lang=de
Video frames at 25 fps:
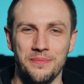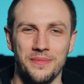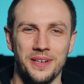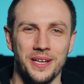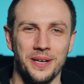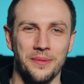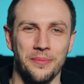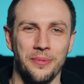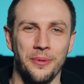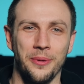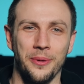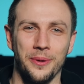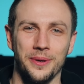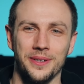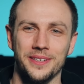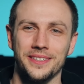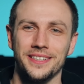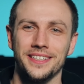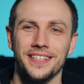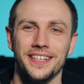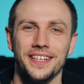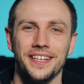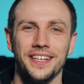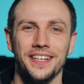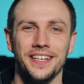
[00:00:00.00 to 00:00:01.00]
im Labor,
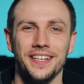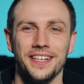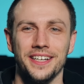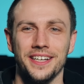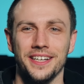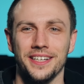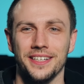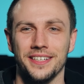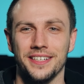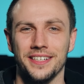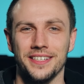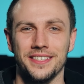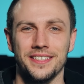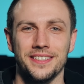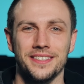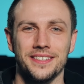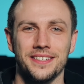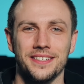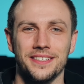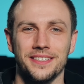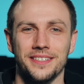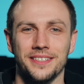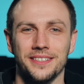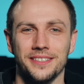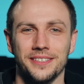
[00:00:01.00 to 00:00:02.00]
das
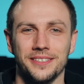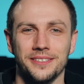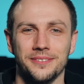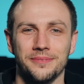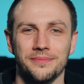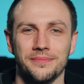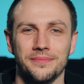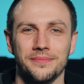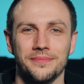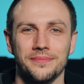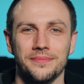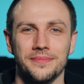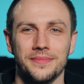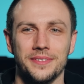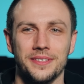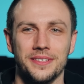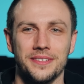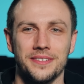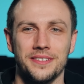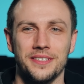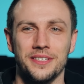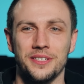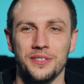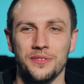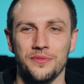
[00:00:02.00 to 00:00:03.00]
äh,
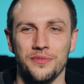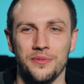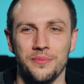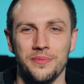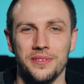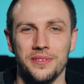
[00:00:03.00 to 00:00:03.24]
ist nichts für